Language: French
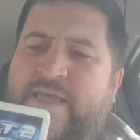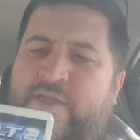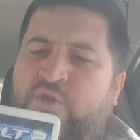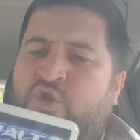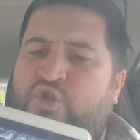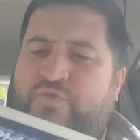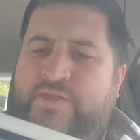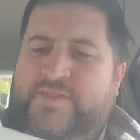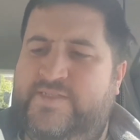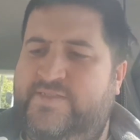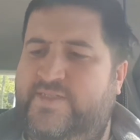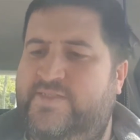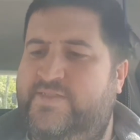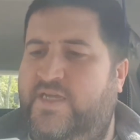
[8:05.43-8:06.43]
Et donc je vais
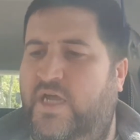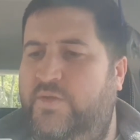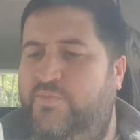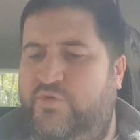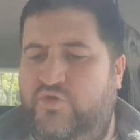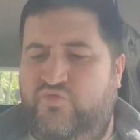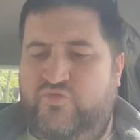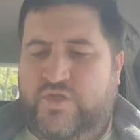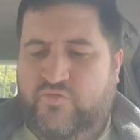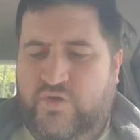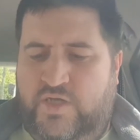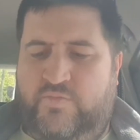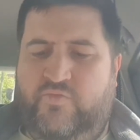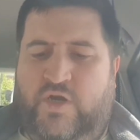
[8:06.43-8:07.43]
tester ça et puis je vous
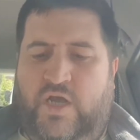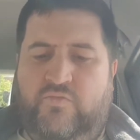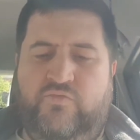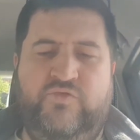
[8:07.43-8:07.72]
avouerai, voilà,